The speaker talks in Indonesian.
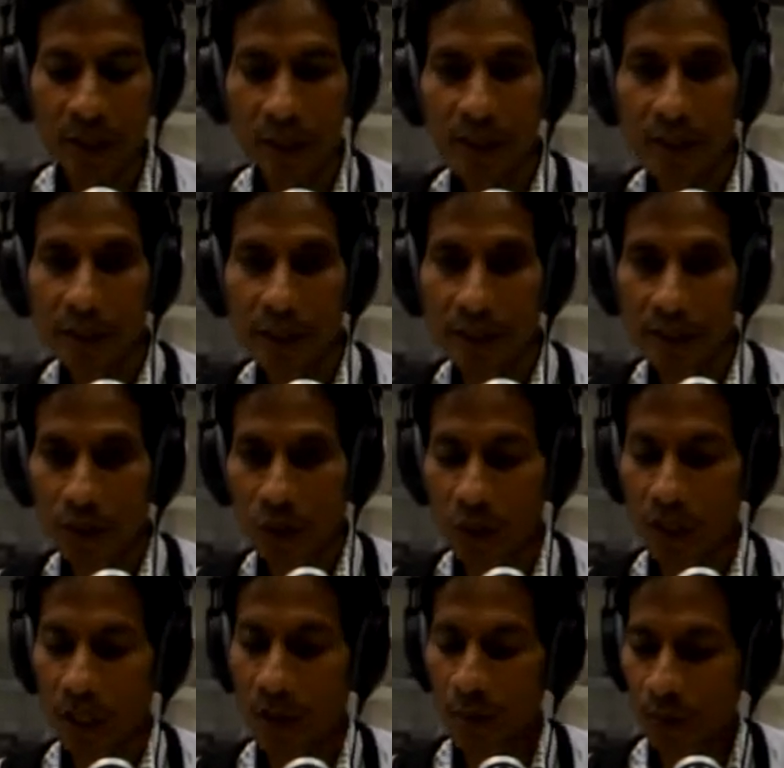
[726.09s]
Ketika
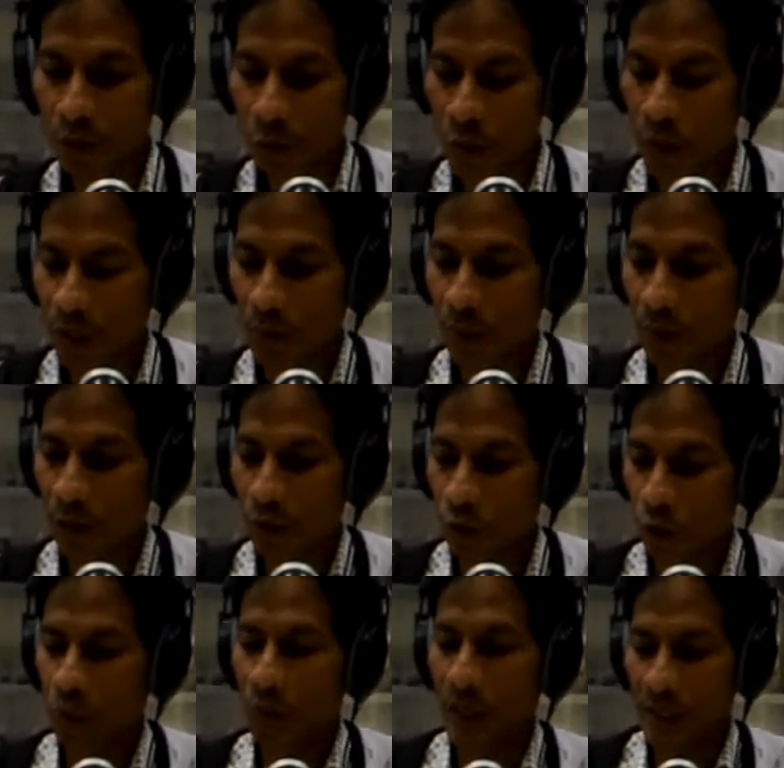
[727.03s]
seorang hamba Tuhan
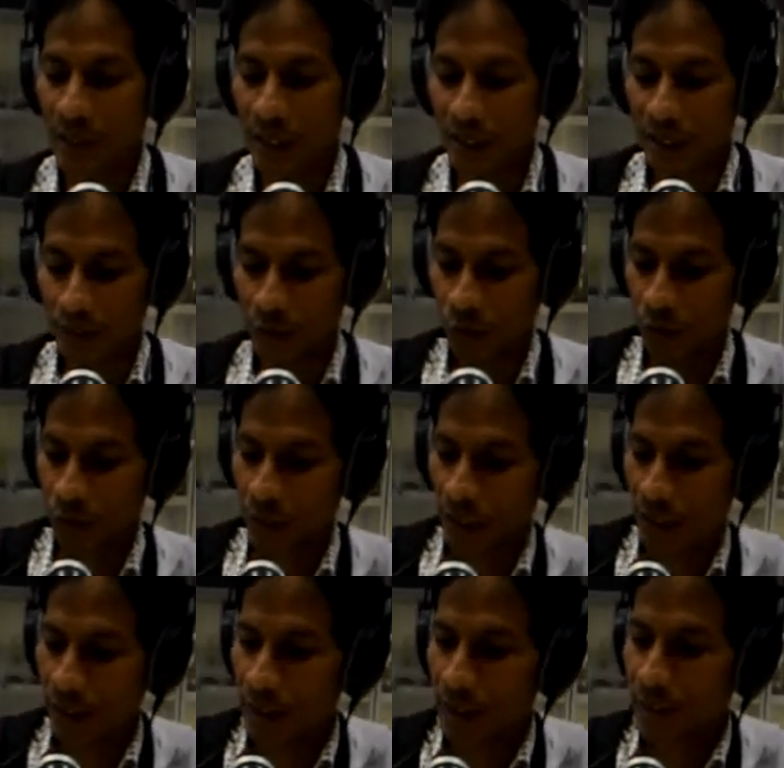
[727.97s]
berkhotbah saja
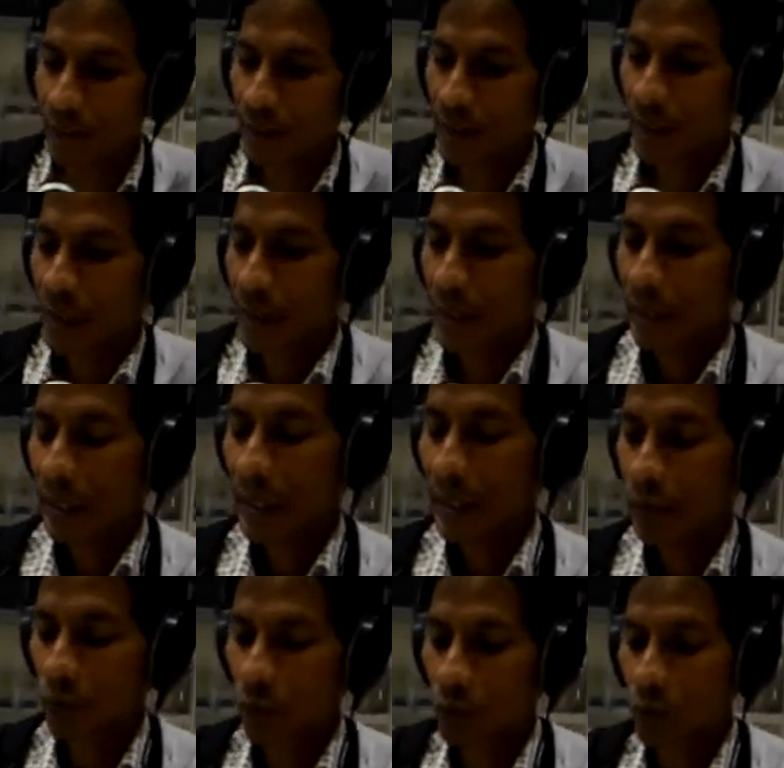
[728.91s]
saudara,
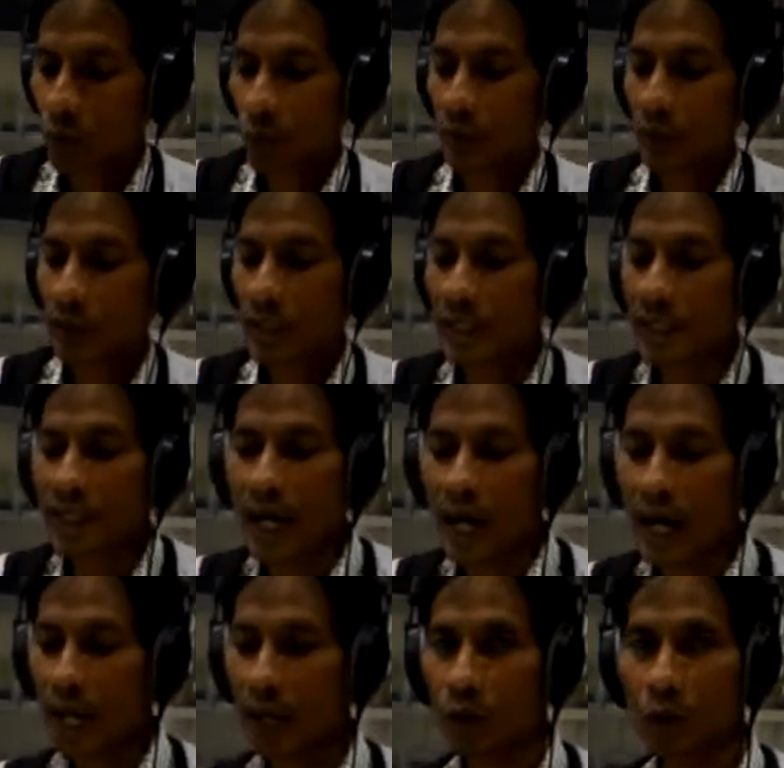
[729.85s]
itu tidak
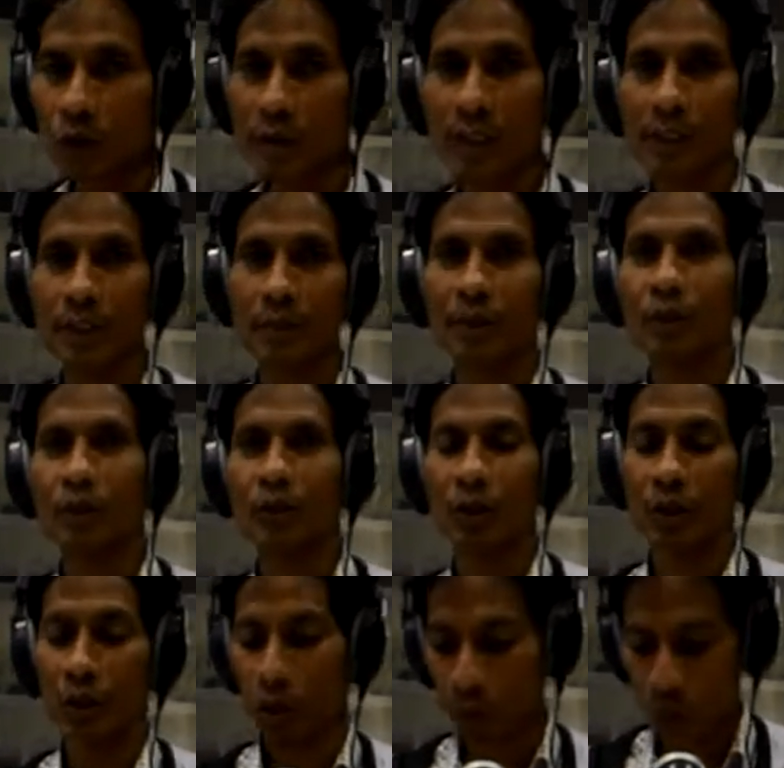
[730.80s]
harus dia dipenuhi
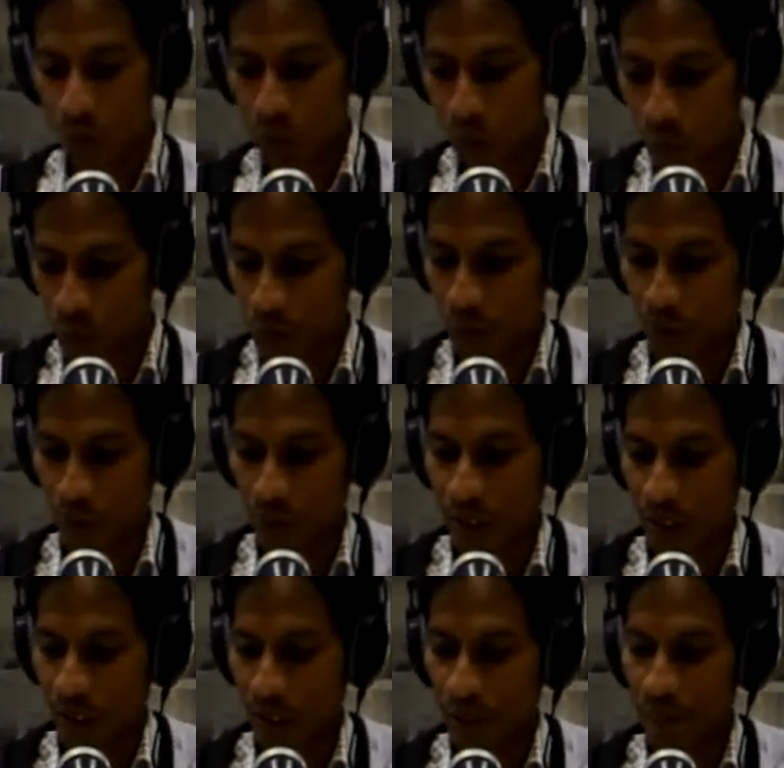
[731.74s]
oleh Roh Kudus
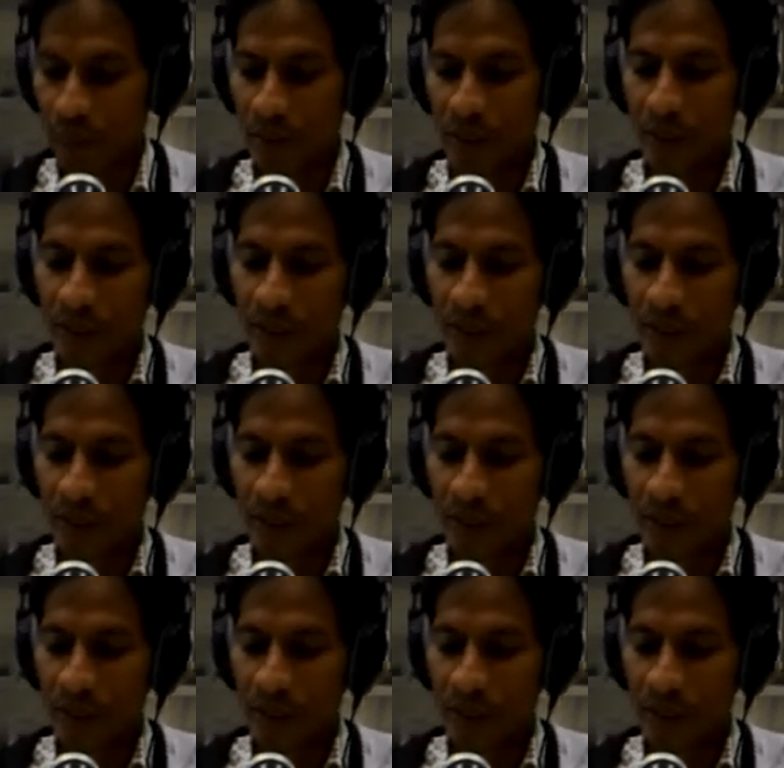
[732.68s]
saudara.